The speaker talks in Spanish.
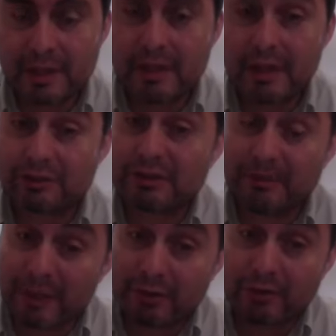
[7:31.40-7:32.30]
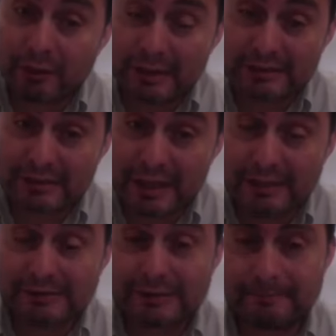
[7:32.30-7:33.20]
Eso también nos da una
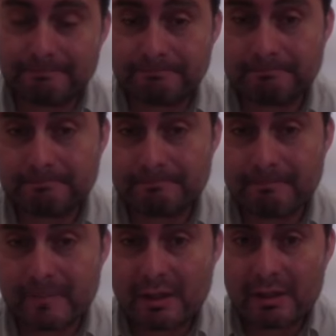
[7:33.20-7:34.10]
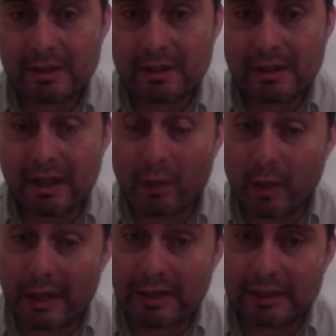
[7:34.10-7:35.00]
enseñanza, la
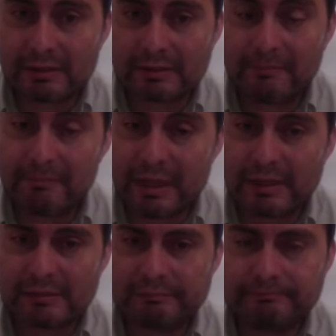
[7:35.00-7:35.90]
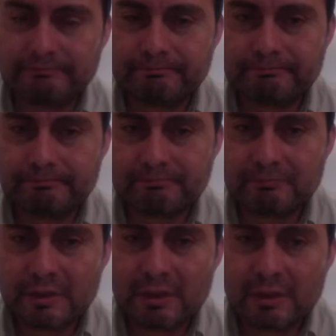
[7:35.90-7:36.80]
cual también
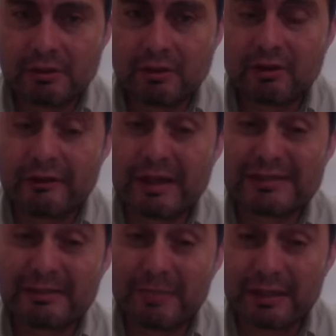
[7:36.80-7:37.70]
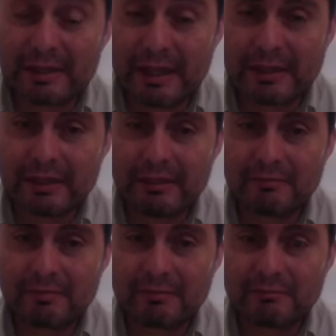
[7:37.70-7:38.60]
nos debe hacer meditar y
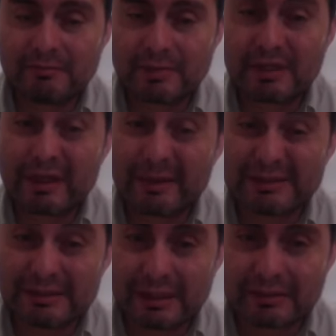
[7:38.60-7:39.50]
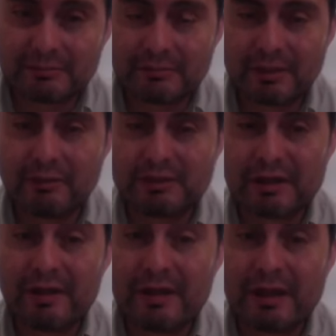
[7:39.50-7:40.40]
recapacitar en nuestra
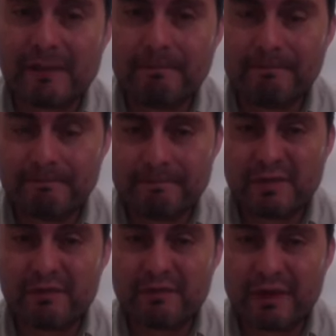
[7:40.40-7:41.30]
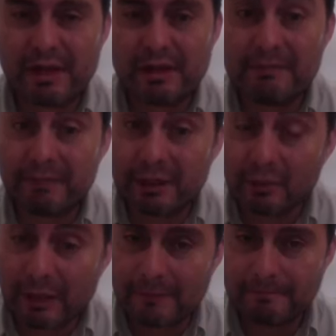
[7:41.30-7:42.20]
vida de fe y
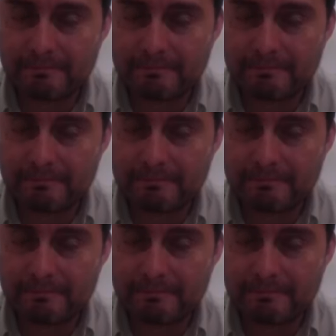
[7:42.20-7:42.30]
espiritual.